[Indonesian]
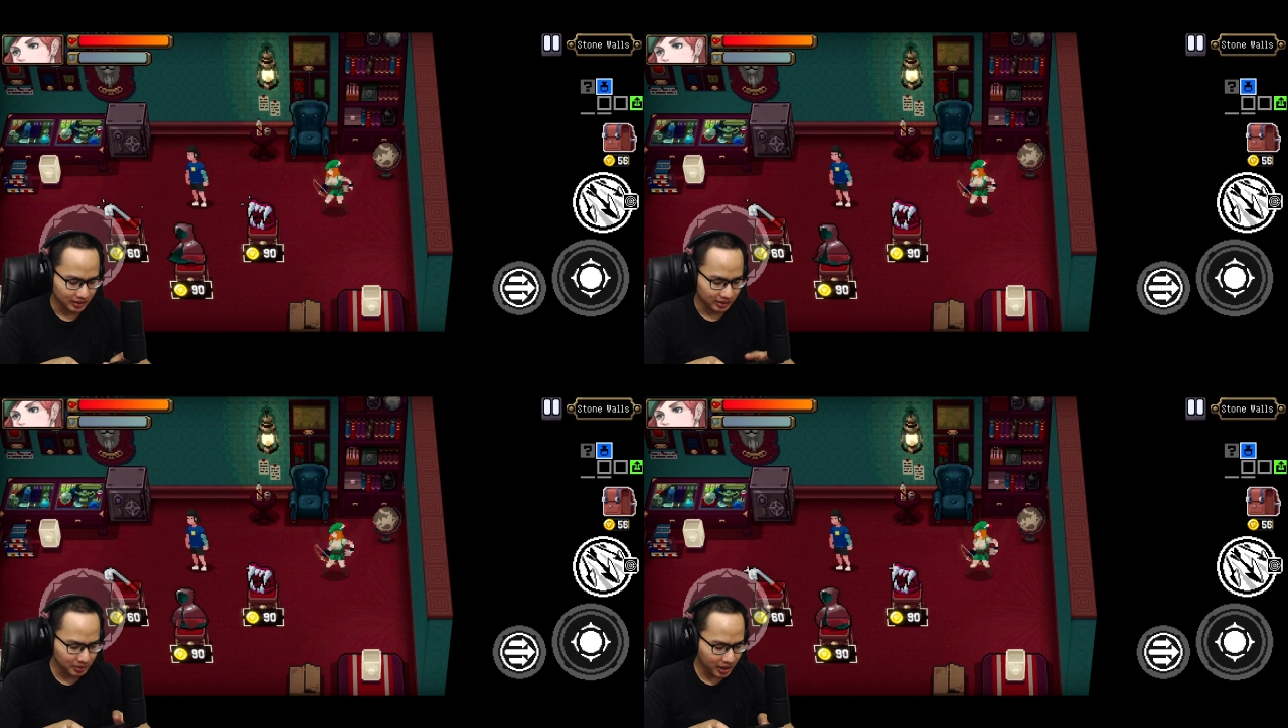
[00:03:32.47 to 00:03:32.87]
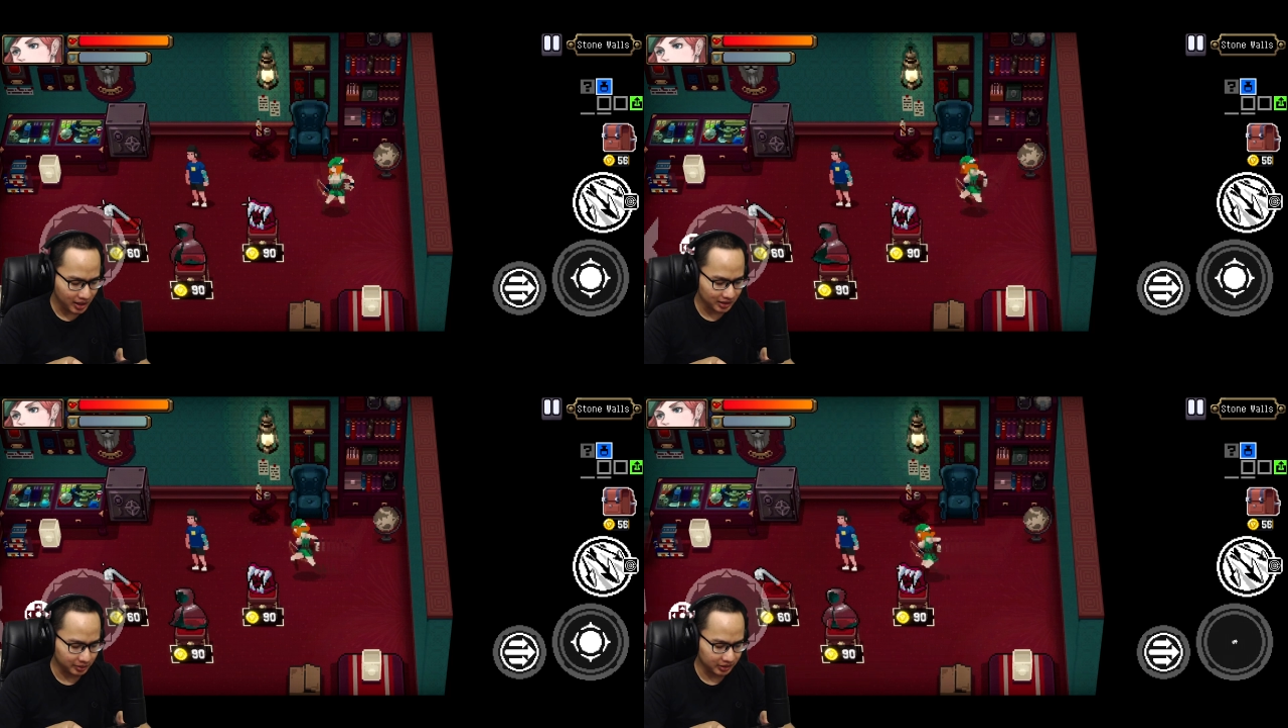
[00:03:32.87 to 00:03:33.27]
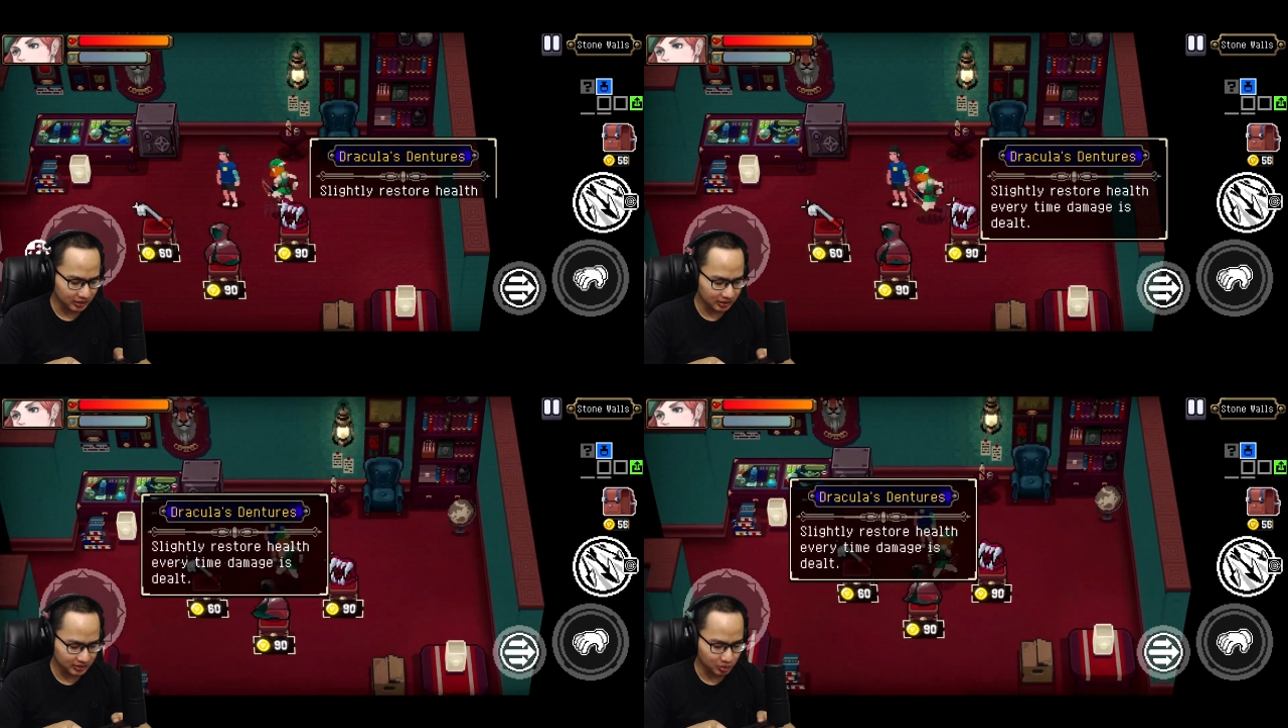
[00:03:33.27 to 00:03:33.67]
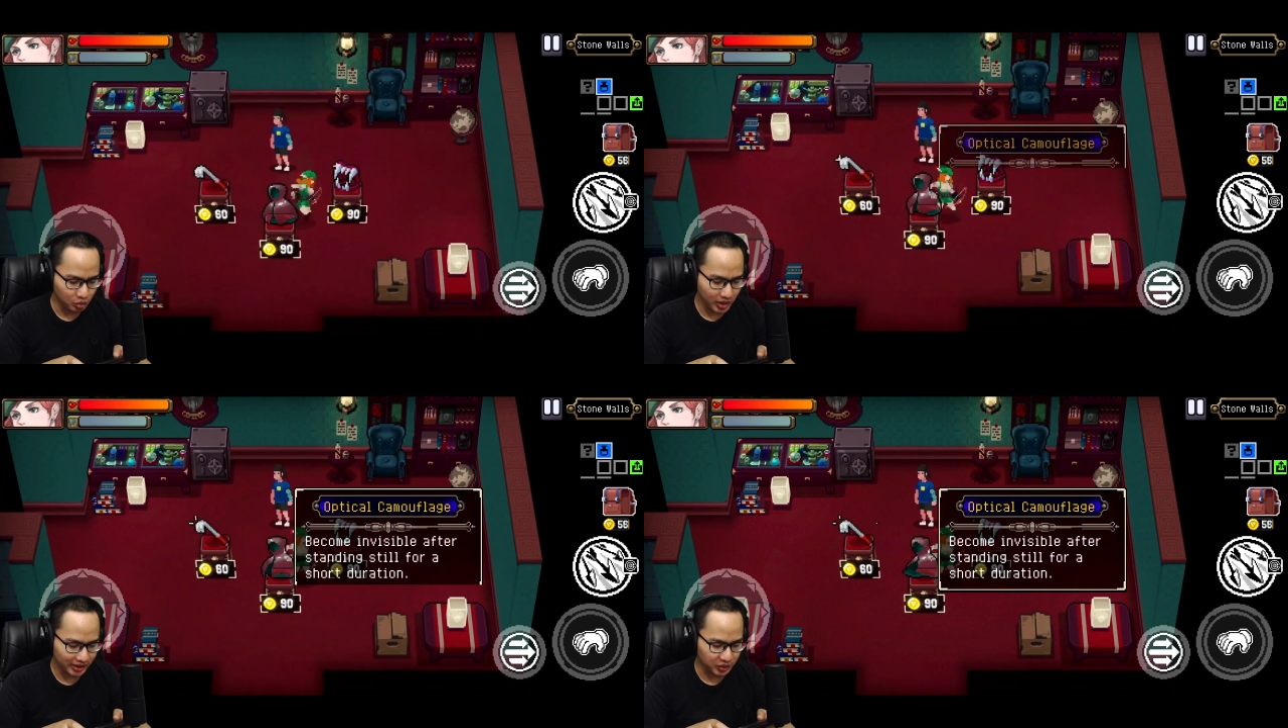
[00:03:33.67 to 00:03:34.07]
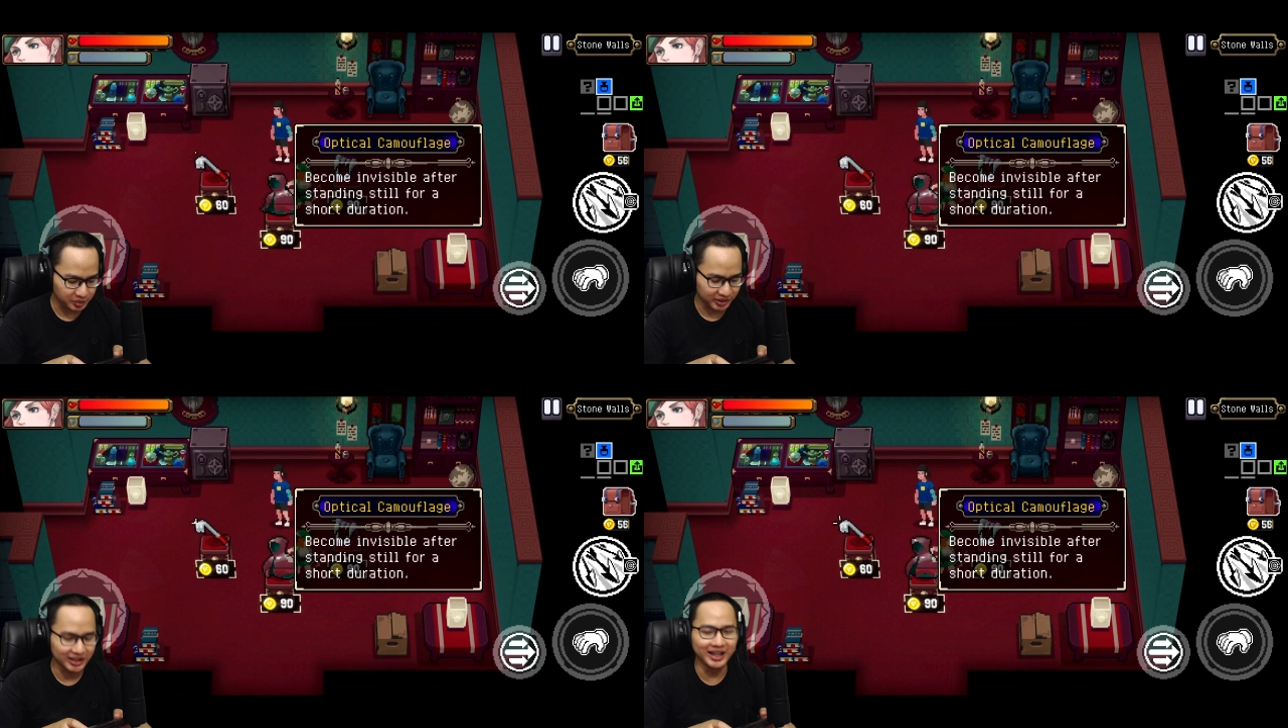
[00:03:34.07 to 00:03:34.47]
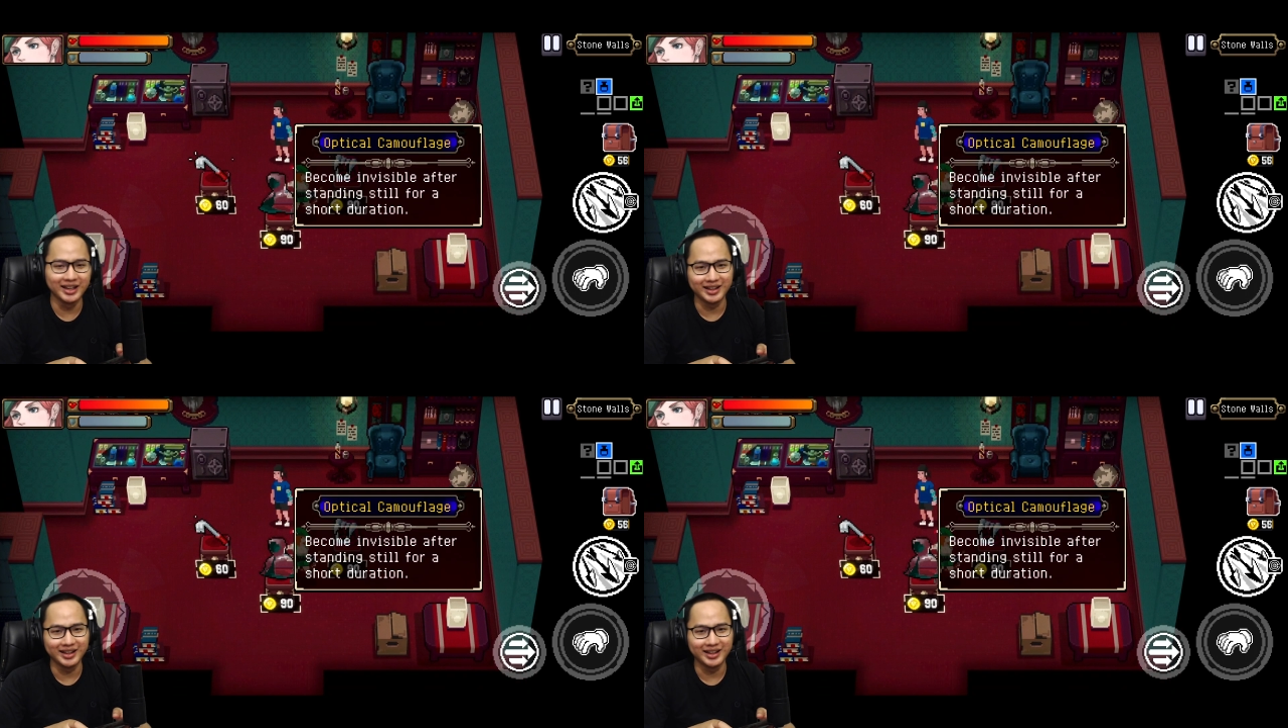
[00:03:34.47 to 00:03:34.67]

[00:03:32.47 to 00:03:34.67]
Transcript: Kita bakal ngedapetin semua equipmentnya.